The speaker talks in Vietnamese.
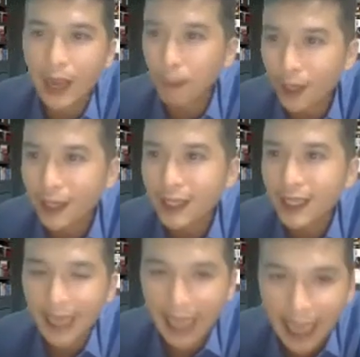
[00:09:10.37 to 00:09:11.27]
của Amway
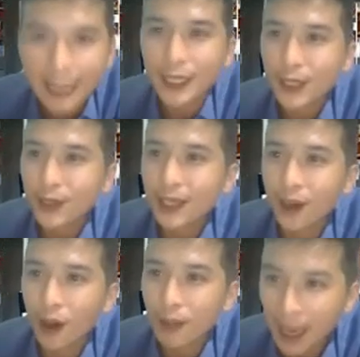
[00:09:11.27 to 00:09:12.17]
là anh chị có cơ
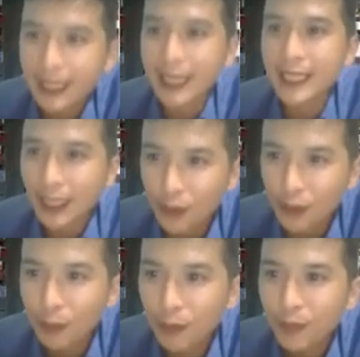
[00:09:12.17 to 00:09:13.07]
hội mở cái thẻ nhà tiêu
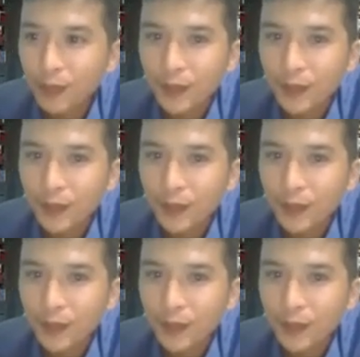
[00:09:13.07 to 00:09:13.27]
dùng.